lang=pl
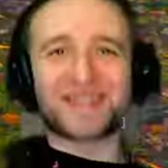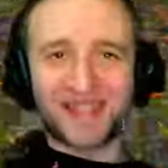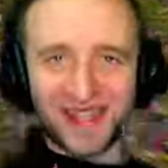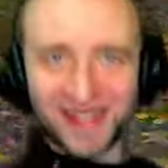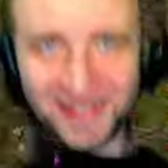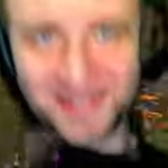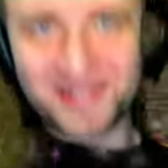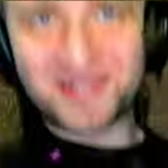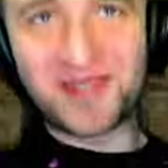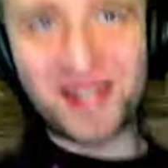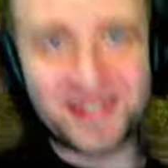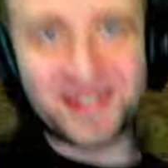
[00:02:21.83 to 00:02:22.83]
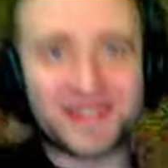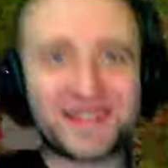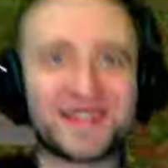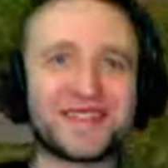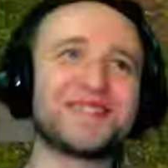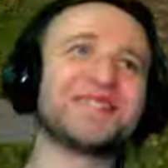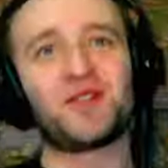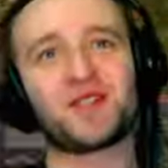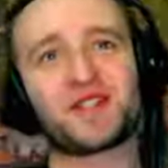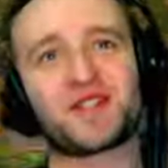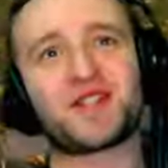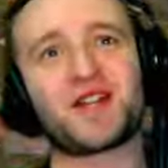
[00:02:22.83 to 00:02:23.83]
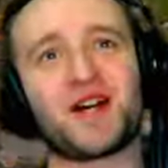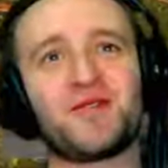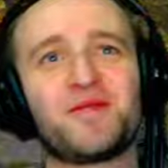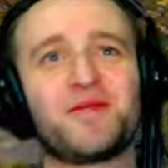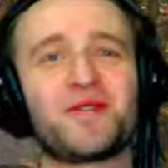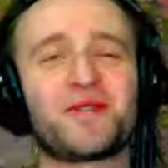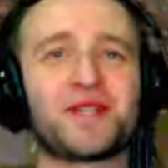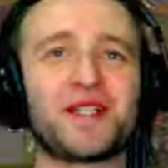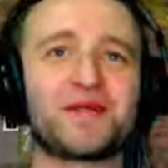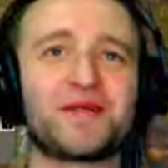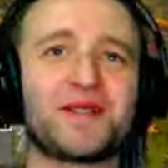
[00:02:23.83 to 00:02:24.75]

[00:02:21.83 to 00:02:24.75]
jak tak, jak Rzymianie, nie? Chociaż z czału mogło tak